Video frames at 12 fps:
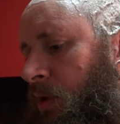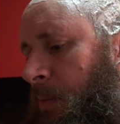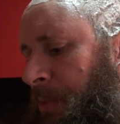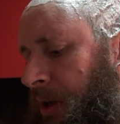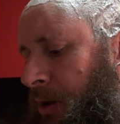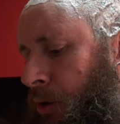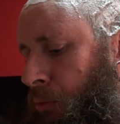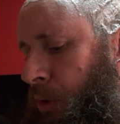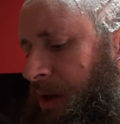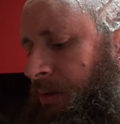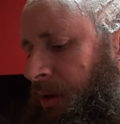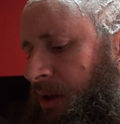c'est pas dégueu.
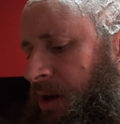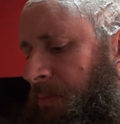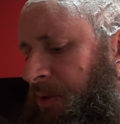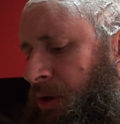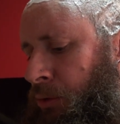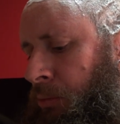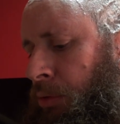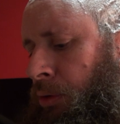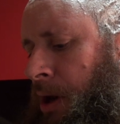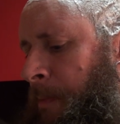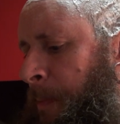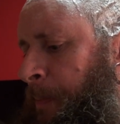Ouais, c'est vrai qu'il y a un petit goût de
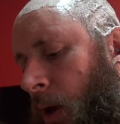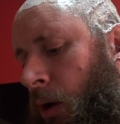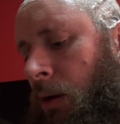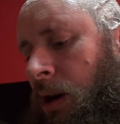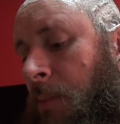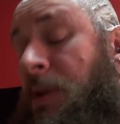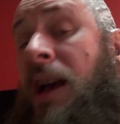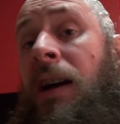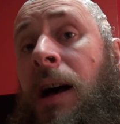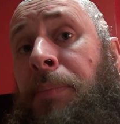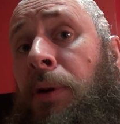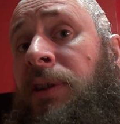brûlé. Alors, la bière
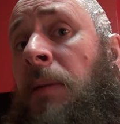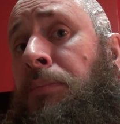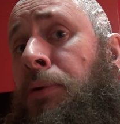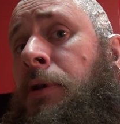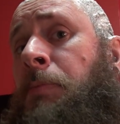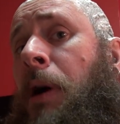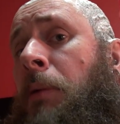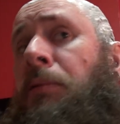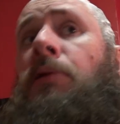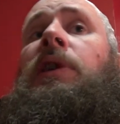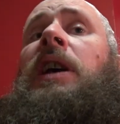apporte un plus par rapport au